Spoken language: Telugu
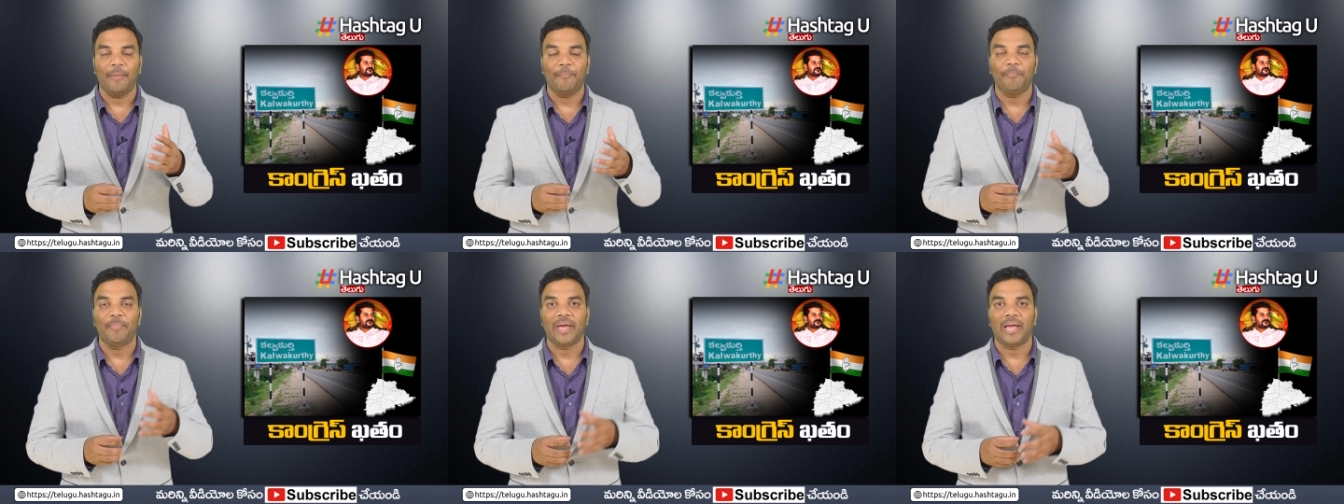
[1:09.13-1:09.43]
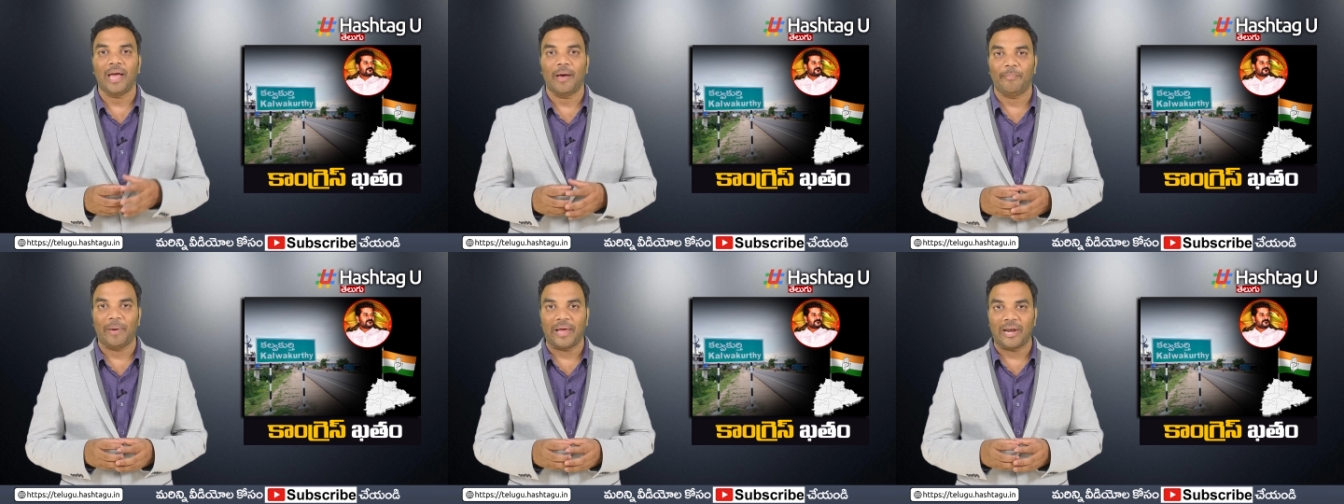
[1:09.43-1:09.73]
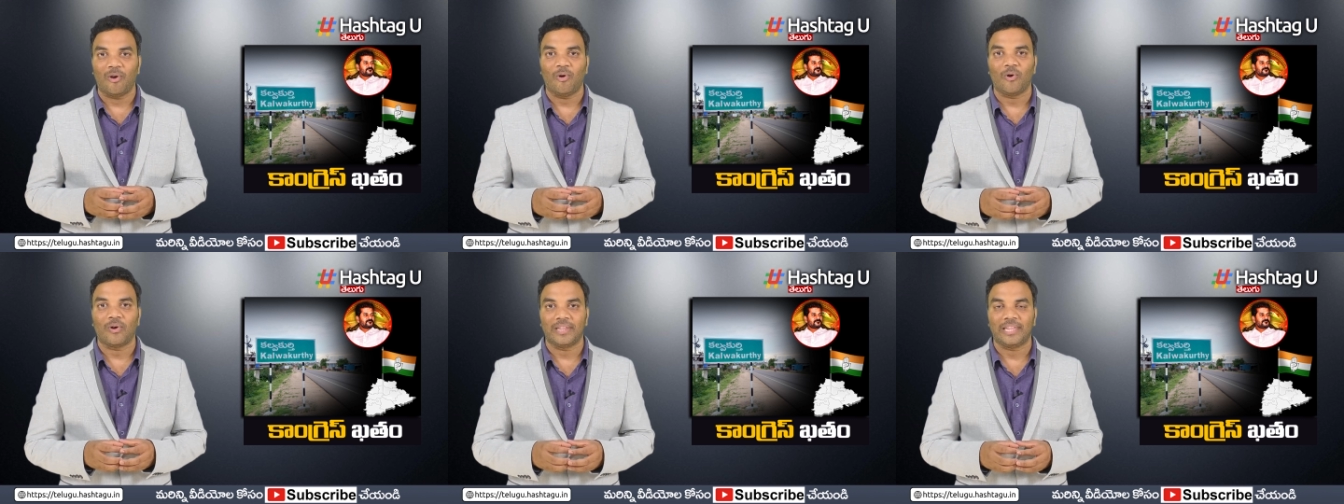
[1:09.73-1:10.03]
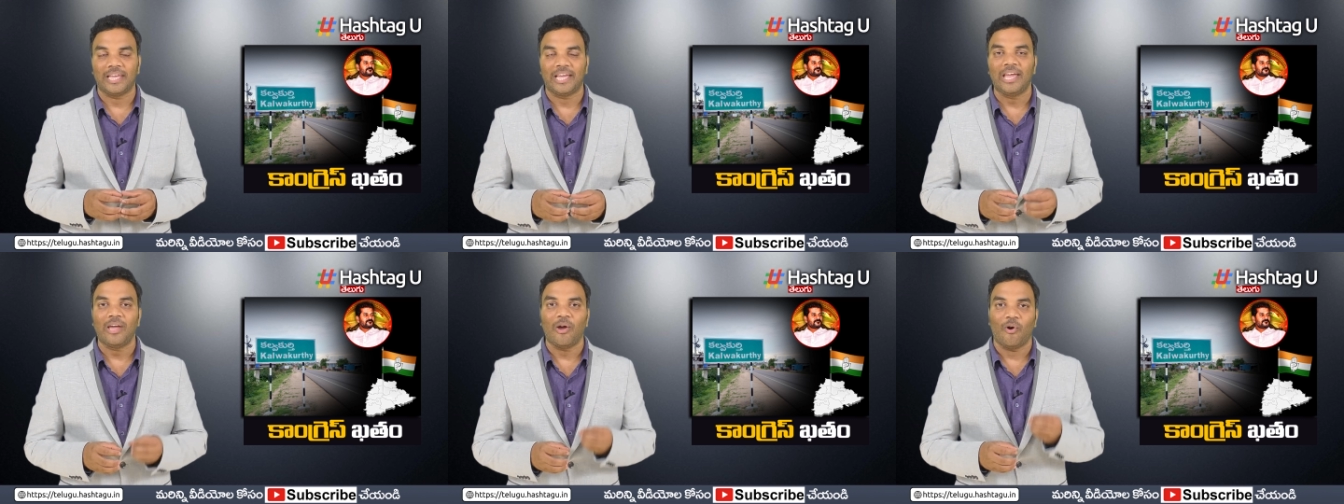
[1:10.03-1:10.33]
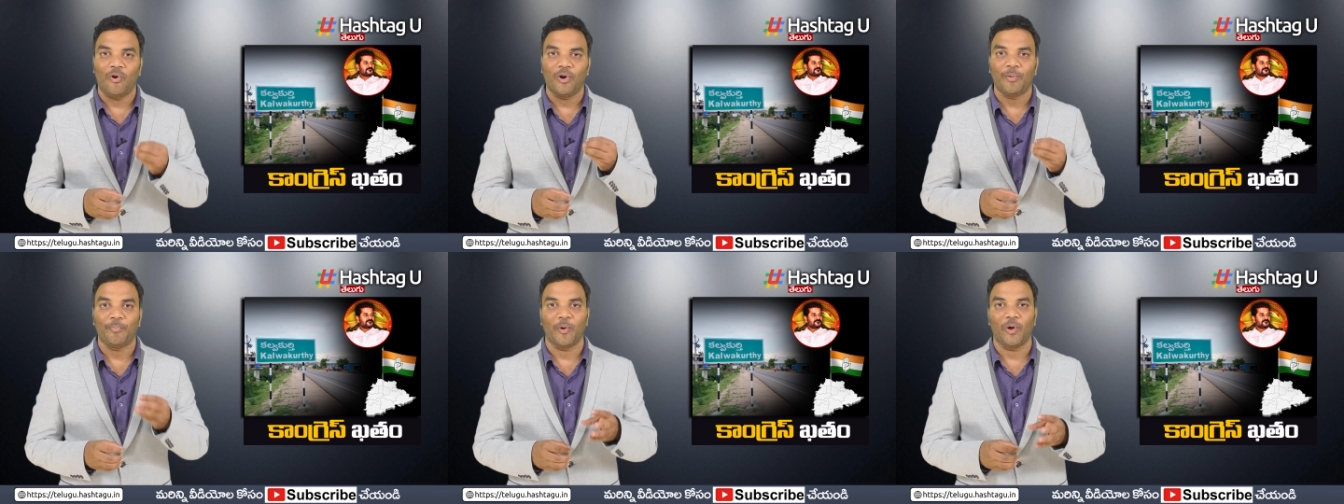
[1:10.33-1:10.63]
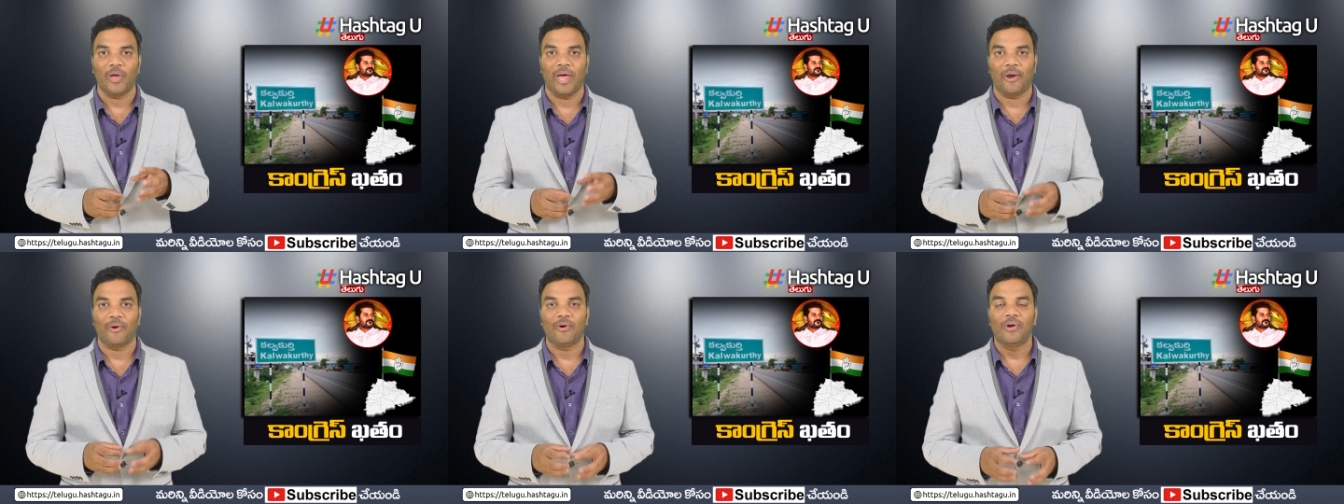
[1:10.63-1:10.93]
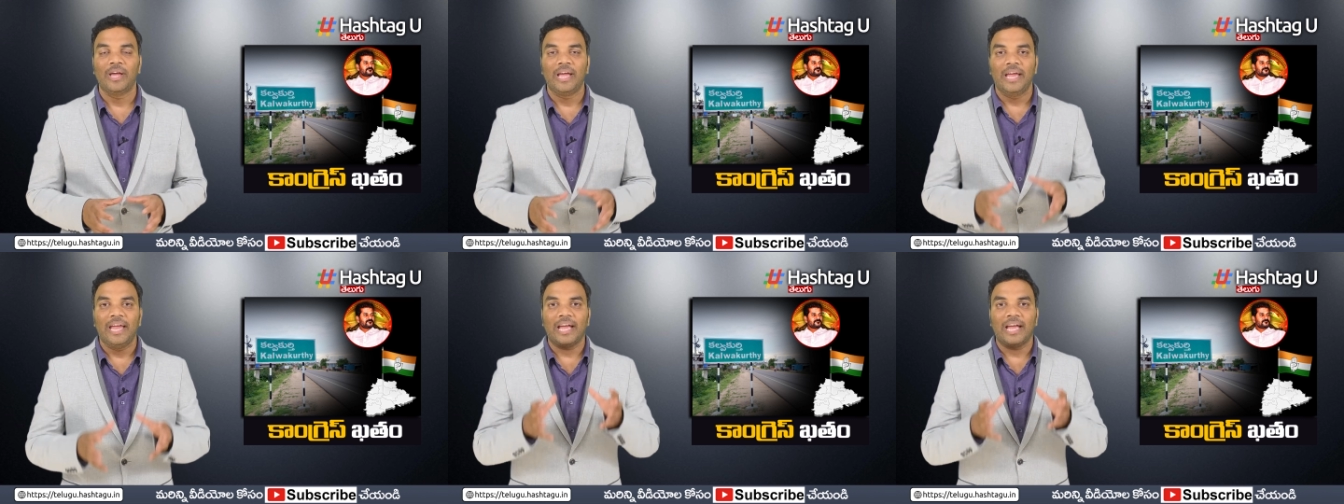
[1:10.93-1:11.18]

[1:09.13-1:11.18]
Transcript: ఎంపీగా బరిలోకి దిగి ఓడిపోయారు